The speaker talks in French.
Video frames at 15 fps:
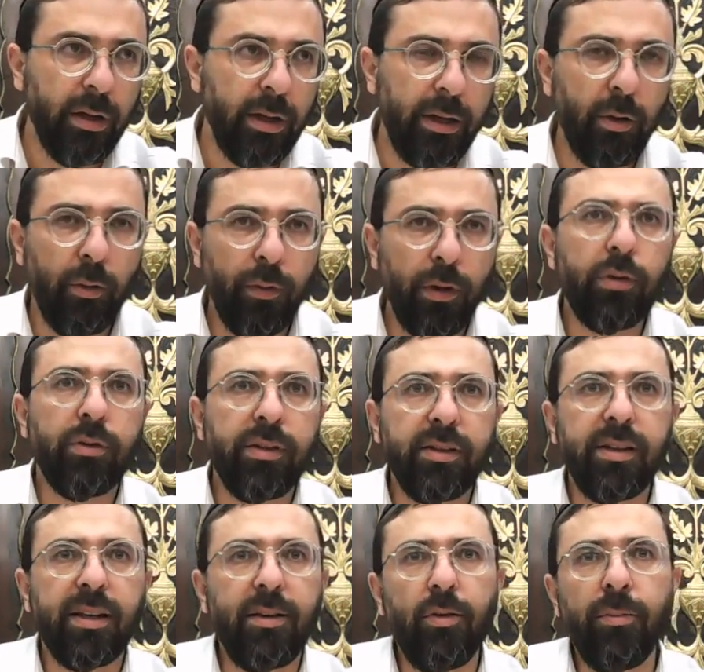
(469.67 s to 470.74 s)
Et là, on voit que c'est
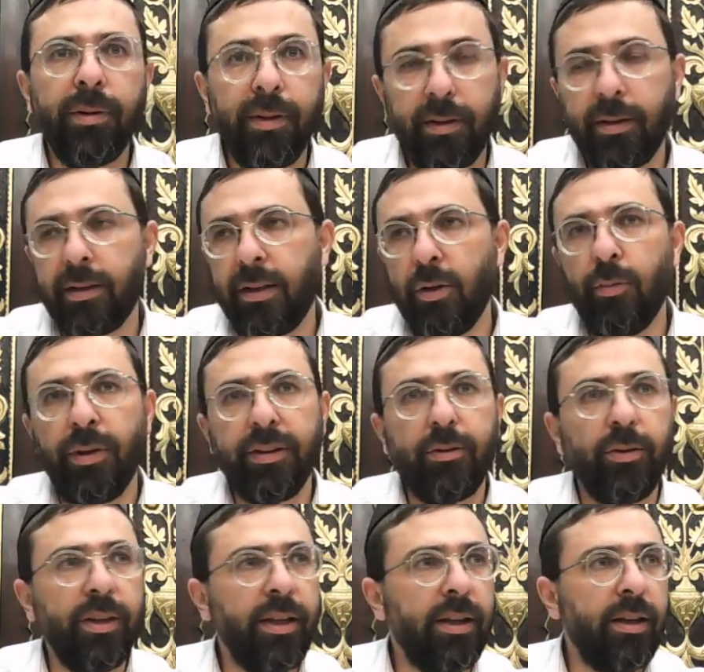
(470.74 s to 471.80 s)
ça qui le, qui le
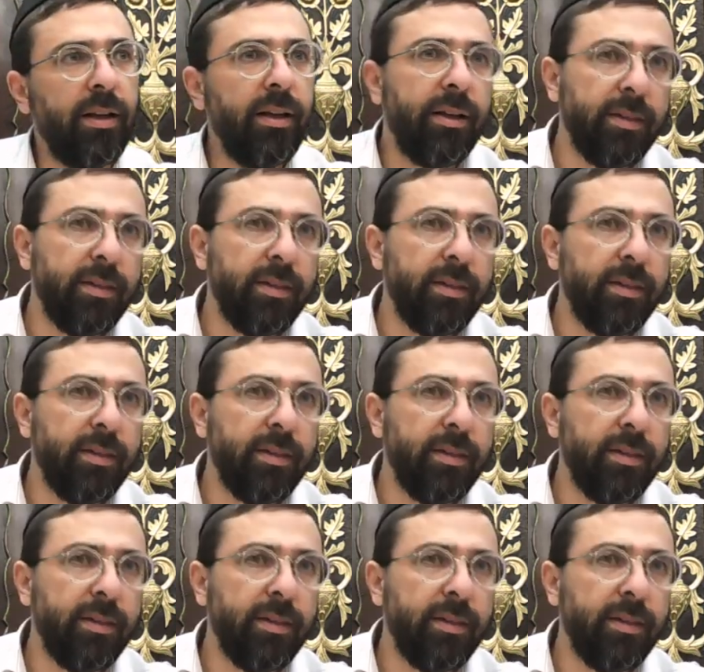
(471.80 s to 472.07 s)
maintenait.